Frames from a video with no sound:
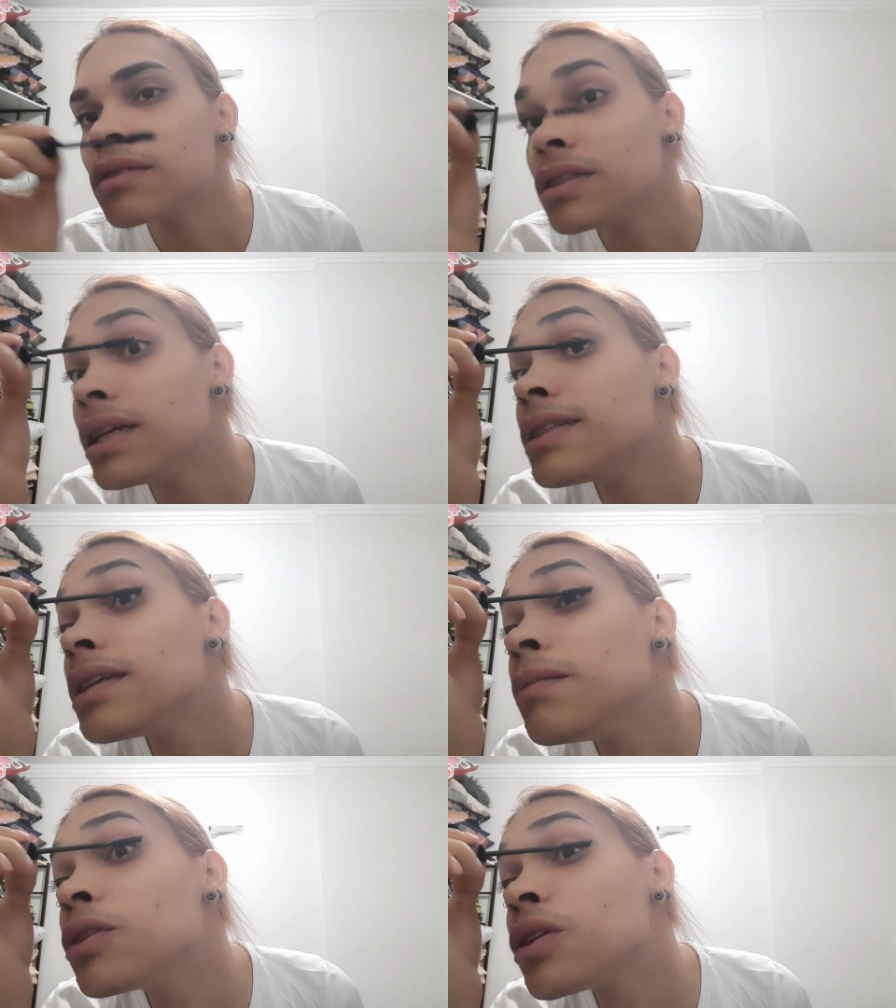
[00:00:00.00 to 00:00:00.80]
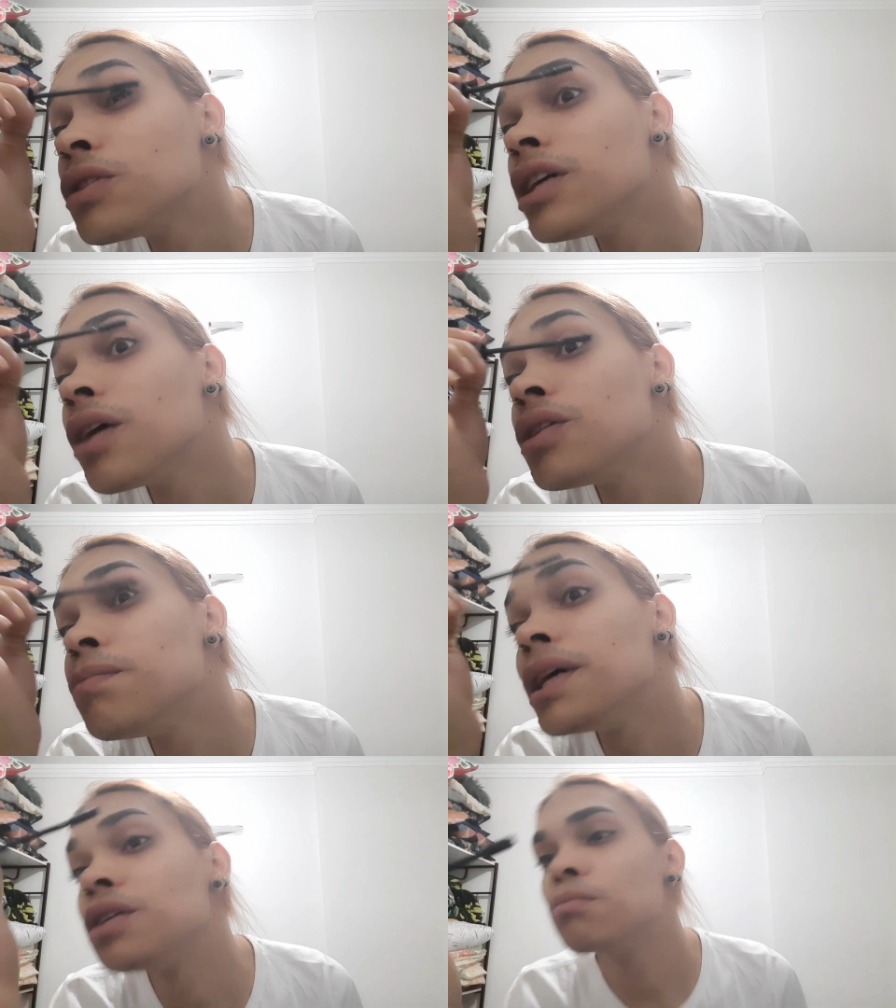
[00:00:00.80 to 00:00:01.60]
Gente, esse rímel tem um cheiro de
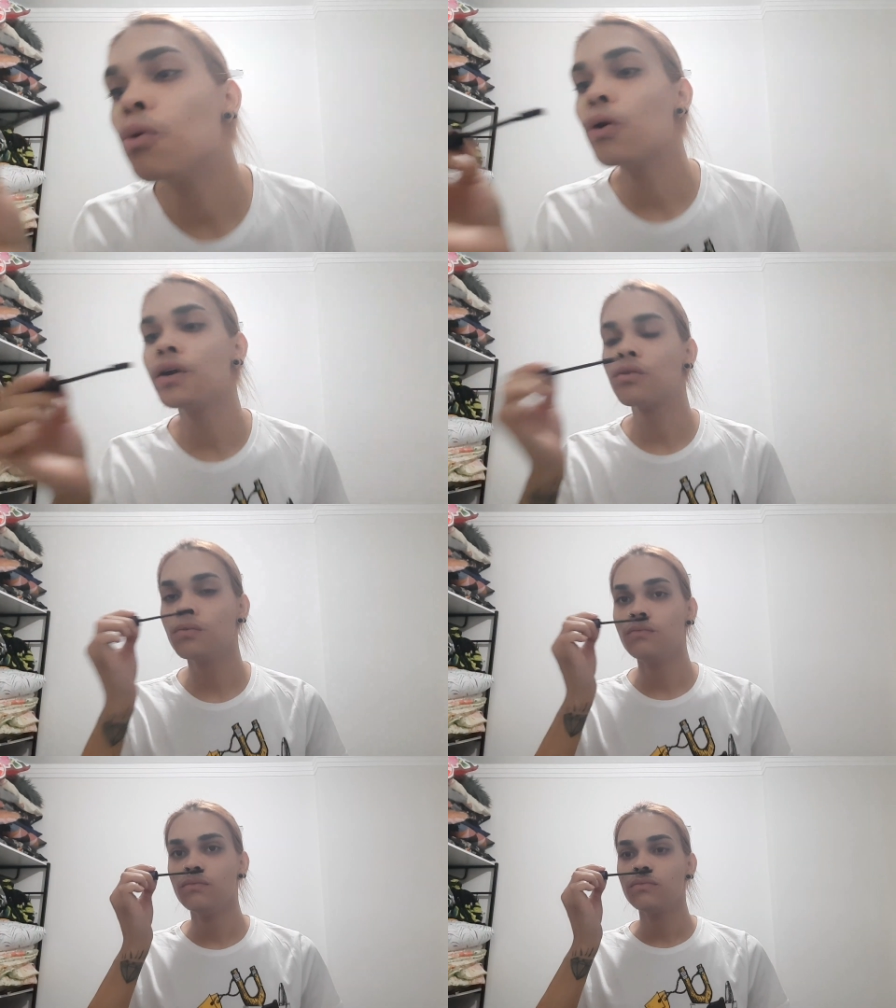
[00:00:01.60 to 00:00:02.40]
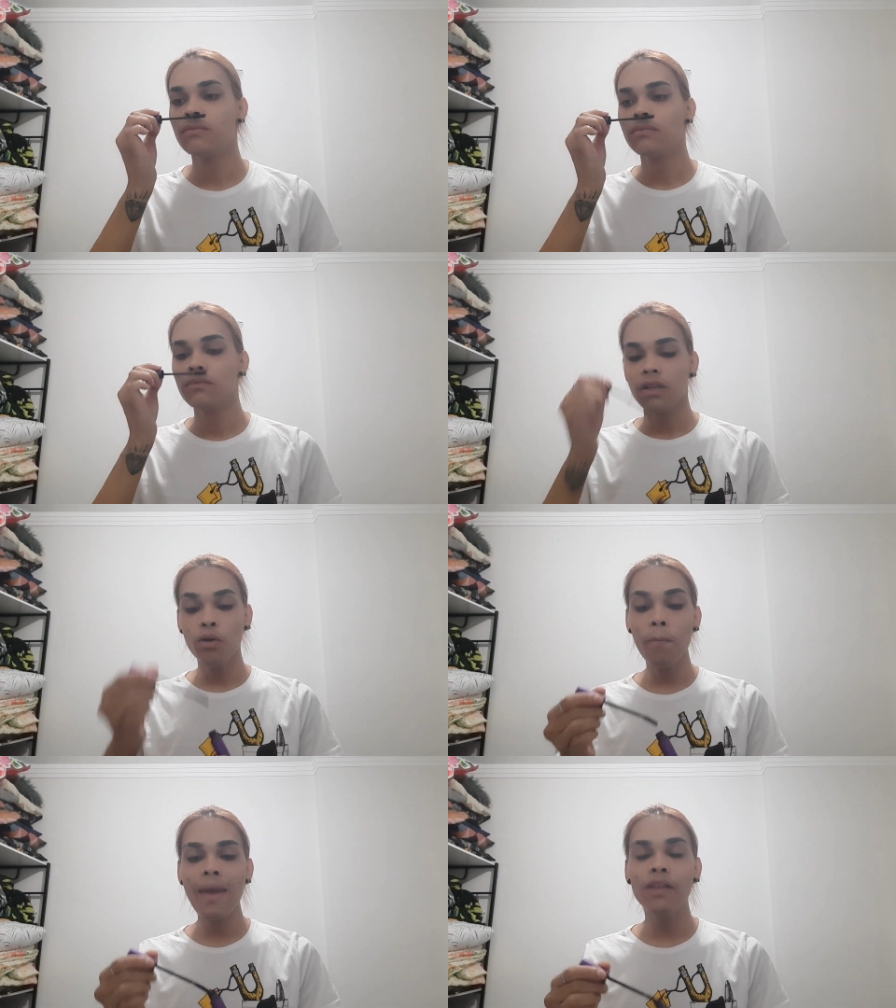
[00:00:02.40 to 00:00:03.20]
peixe morto. E
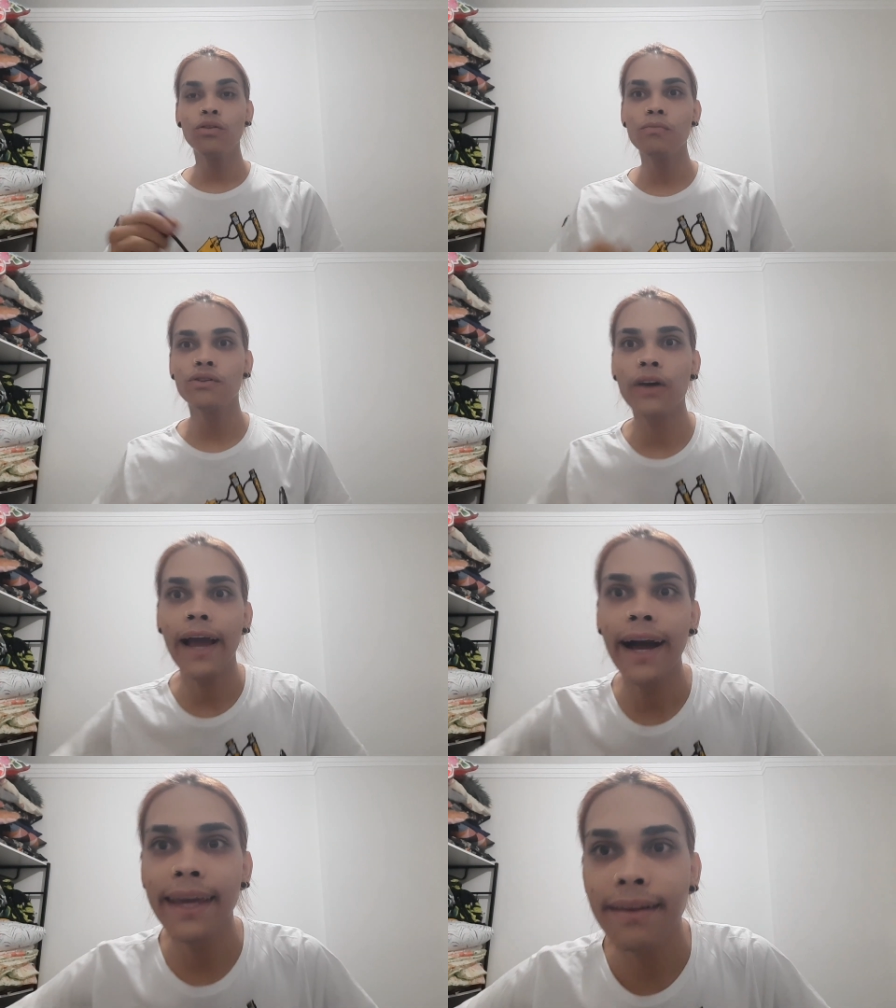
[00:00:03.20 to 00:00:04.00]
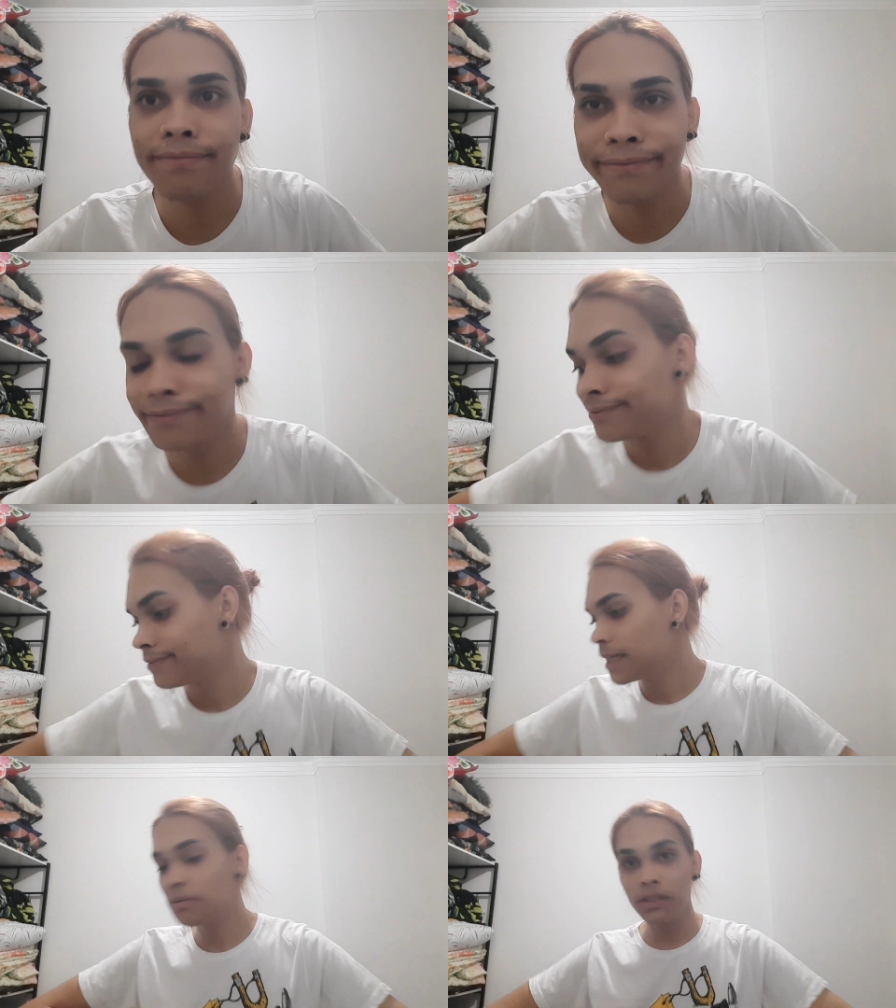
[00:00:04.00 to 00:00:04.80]
um medo do meu zóio cair.
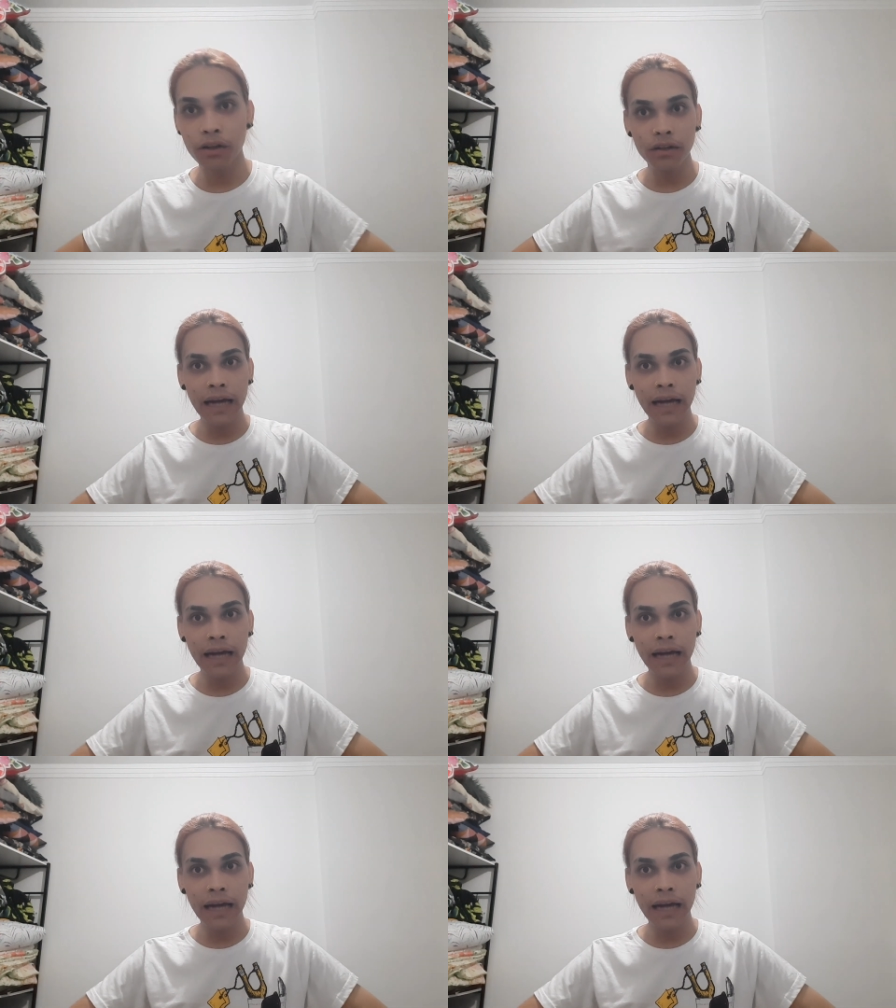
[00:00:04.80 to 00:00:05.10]
Já pensou?